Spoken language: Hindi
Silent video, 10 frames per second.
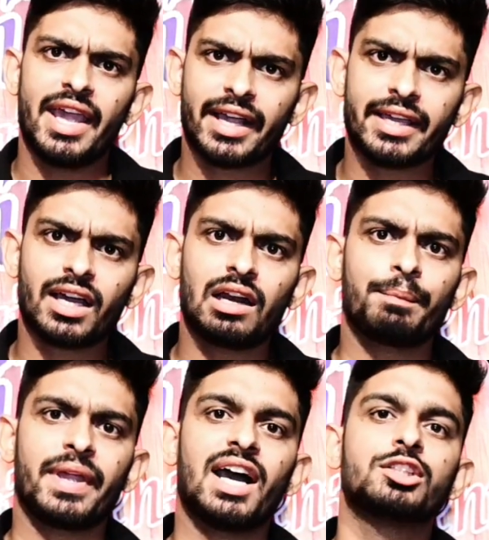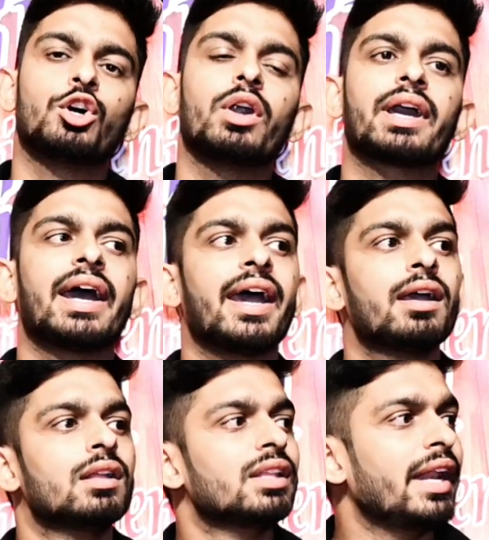एक एक रुपया जोड़ के
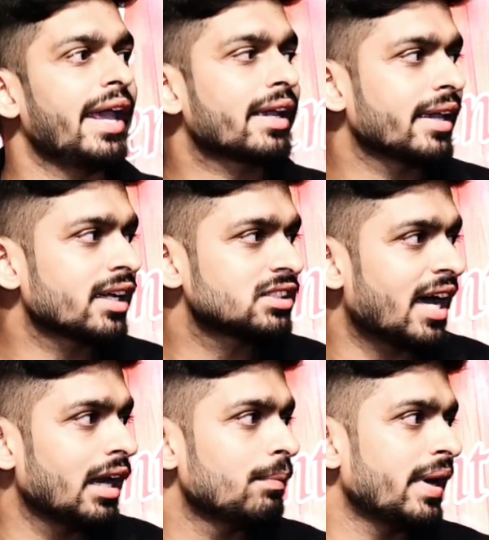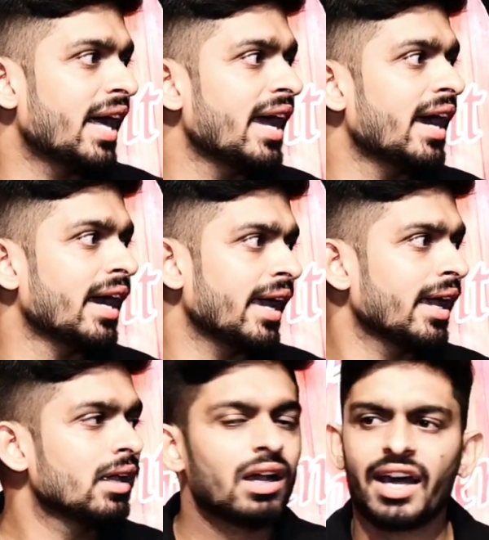तने एक एक साल पढ़ाया है